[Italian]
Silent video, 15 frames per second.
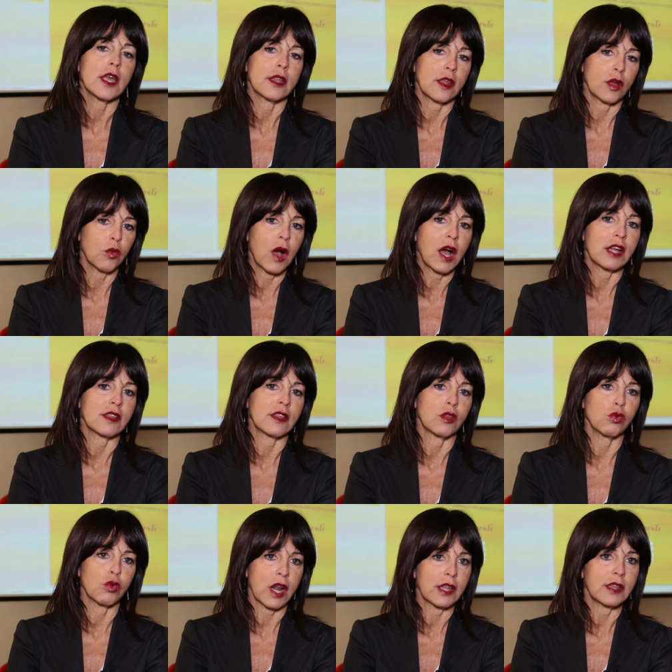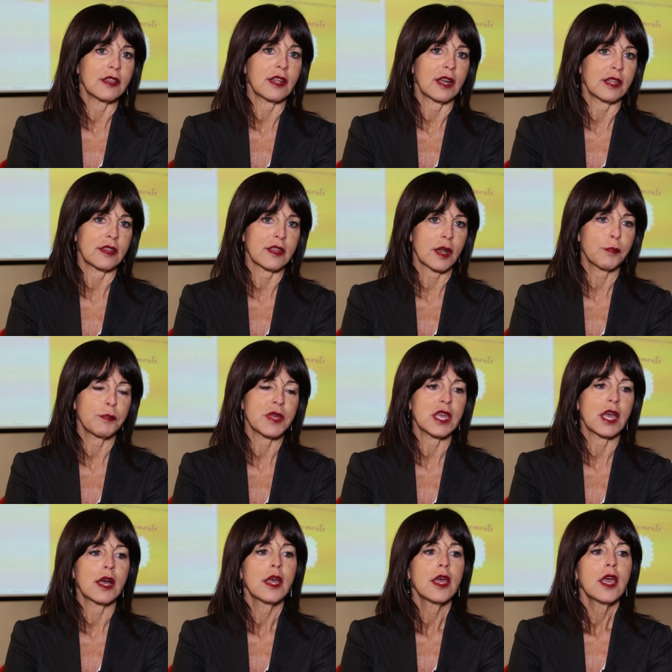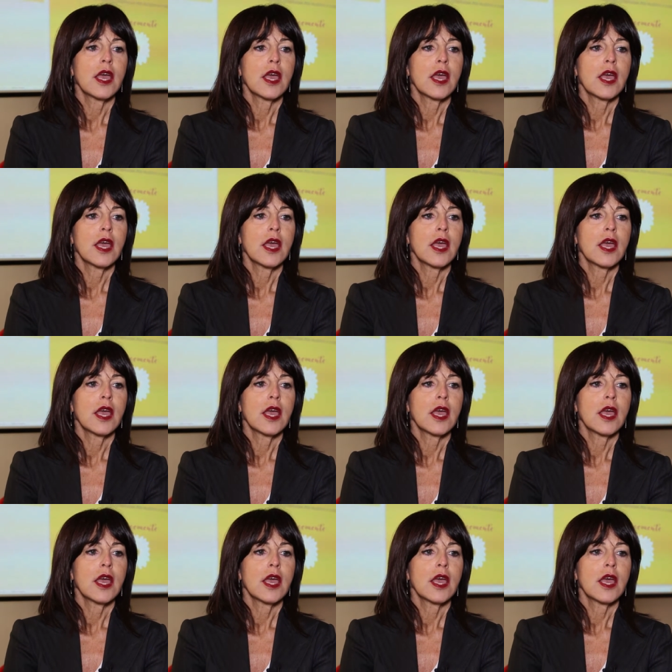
e adeguata durante la terapia